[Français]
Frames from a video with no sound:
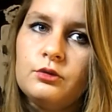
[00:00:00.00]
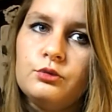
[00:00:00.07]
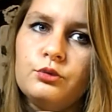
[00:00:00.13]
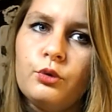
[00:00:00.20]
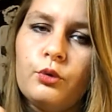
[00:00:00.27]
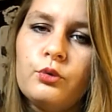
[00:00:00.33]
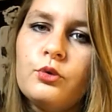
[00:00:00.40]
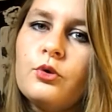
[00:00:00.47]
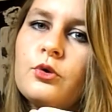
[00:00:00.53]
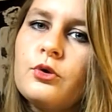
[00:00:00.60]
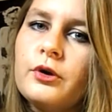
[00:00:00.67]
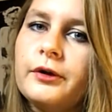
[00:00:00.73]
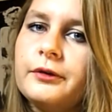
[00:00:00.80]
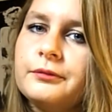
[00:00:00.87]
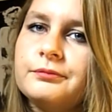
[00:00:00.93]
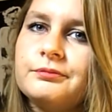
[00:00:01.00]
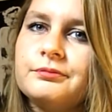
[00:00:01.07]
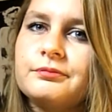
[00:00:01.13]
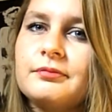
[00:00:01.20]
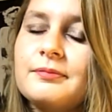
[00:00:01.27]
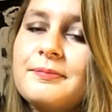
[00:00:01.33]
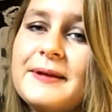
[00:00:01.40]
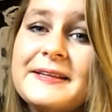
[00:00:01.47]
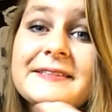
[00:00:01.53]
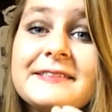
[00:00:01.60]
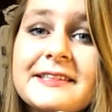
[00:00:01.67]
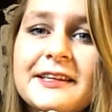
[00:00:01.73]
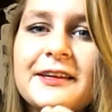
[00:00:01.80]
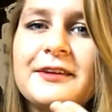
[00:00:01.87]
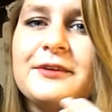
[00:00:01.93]
du rouleau euh,
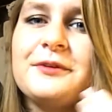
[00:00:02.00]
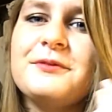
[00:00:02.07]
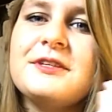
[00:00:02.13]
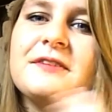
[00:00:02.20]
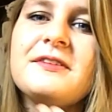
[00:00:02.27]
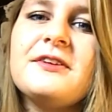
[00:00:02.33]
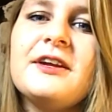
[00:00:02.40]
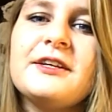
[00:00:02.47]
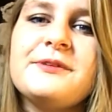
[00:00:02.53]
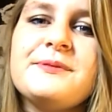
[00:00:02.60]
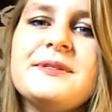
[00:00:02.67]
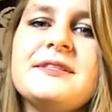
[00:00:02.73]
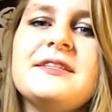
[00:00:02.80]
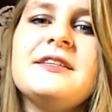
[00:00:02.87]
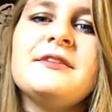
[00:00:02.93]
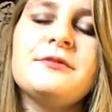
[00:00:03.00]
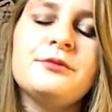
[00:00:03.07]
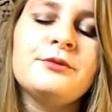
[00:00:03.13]
plastique que vous avez dans la cuisine,